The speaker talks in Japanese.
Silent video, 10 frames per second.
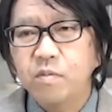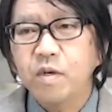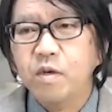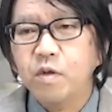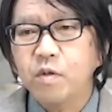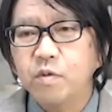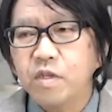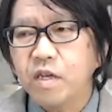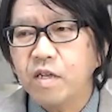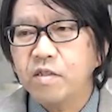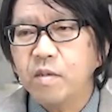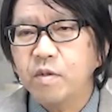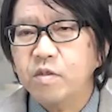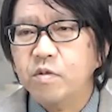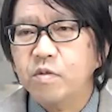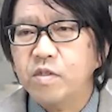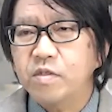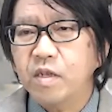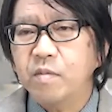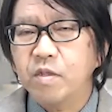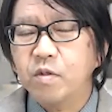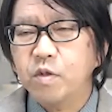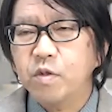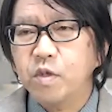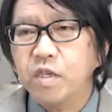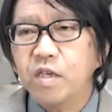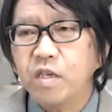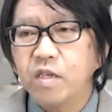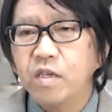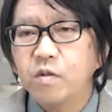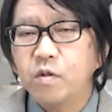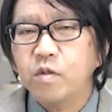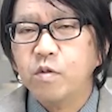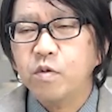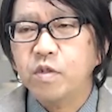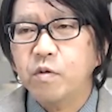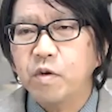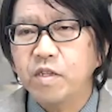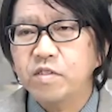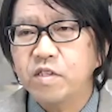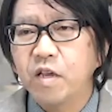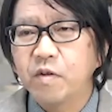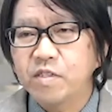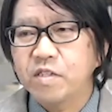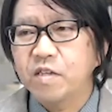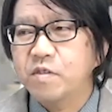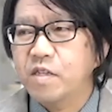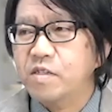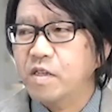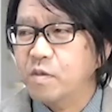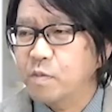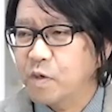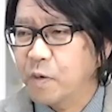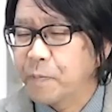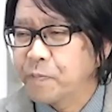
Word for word: まあこれ振り返ってみるとですね、まあ時々いろんなとこでお話はしてるんですけども、